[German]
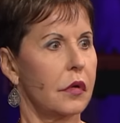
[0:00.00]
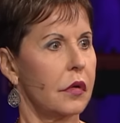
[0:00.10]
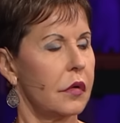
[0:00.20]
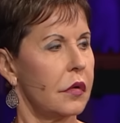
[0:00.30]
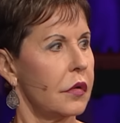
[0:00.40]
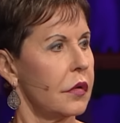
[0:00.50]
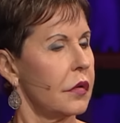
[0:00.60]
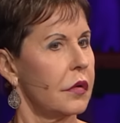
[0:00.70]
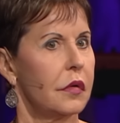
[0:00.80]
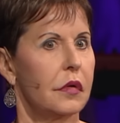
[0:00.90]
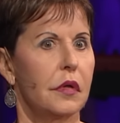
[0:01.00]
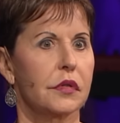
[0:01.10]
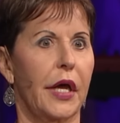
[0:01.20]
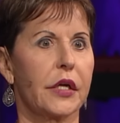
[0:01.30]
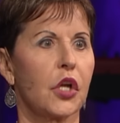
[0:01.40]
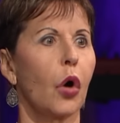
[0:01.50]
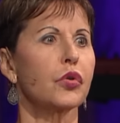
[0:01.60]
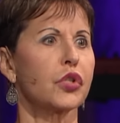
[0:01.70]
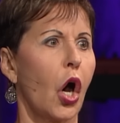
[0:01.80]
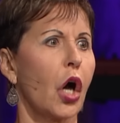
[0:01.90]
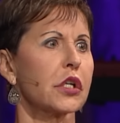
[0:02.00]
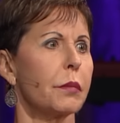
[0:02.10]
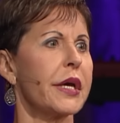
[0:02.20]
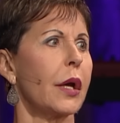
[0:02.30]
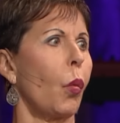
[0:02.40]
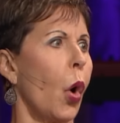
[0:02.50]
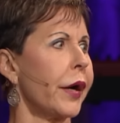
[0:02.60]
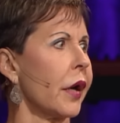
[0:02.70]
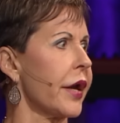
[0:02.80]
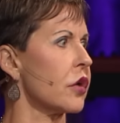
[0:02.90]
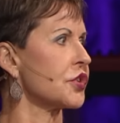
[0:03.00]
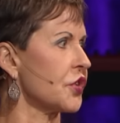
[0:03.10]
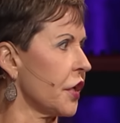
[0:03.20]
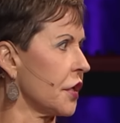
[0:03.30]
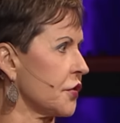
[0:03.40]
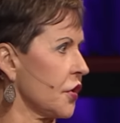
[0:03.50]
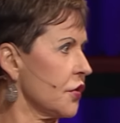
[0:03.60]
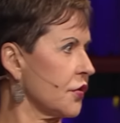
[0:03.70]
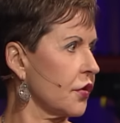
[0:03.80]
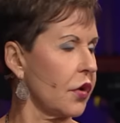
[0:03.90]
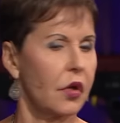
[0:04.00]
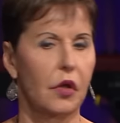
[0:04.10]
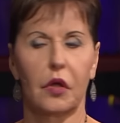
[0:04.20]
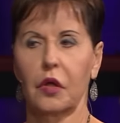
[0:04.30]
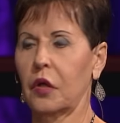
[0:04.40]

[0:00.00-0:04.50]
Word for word: Da denke ich, bitte rede nicht in Sätzen, die nur aus zwei Buchstaben bestehen.